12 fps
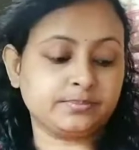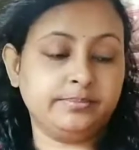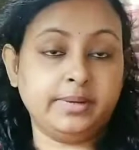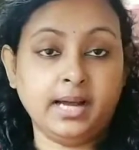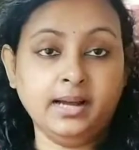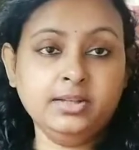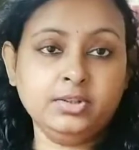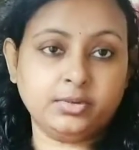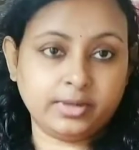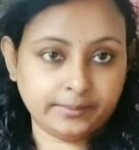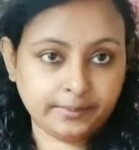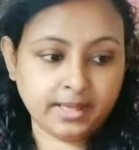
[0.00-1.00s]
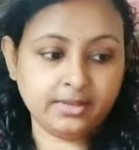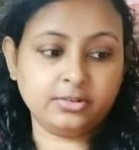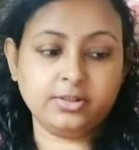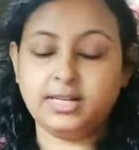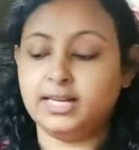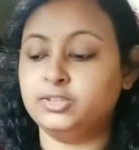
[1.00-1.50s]
প্ল্যান করে প্ল্যান করে
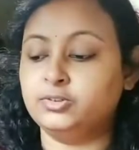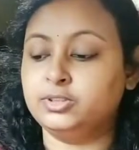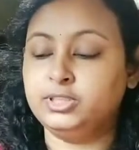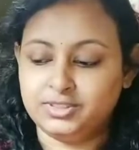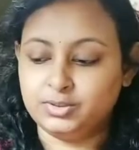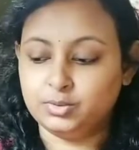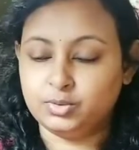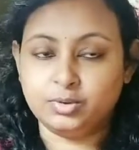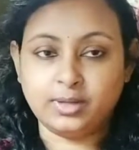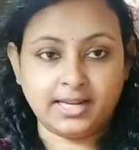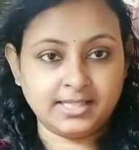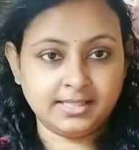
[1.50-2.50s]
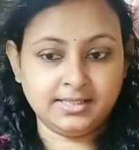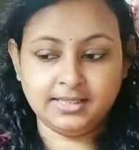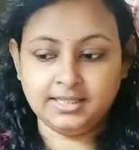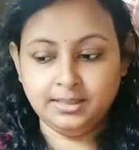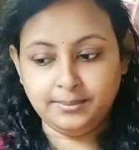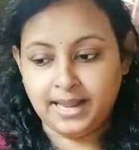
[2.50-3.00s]
কাজ করছি দুটো একসাথে দিয়ে
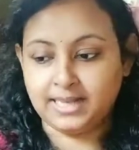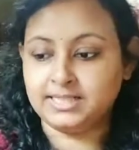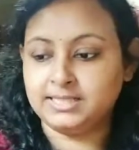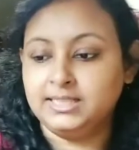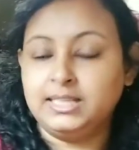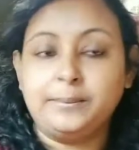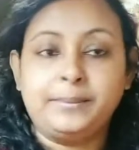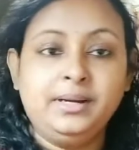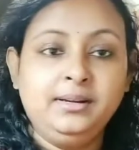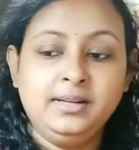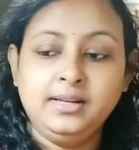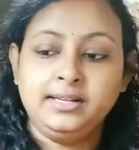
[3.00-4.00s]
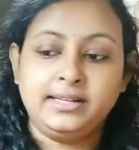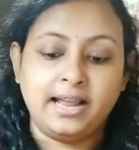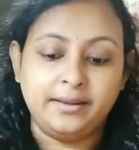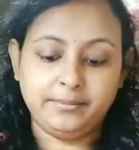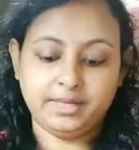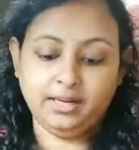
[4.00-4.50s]
দিলাম একসাথেই তাপার
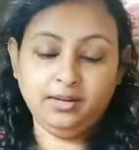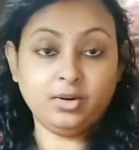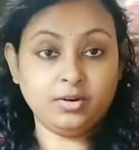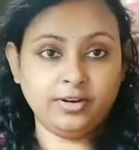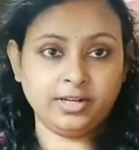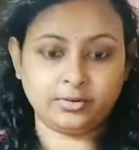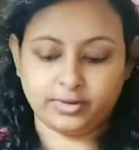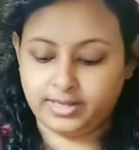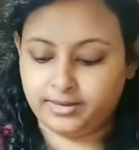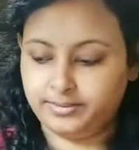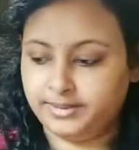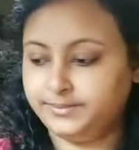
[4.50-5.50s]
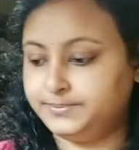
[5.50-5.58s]
টাইমটা কভার করে যাবে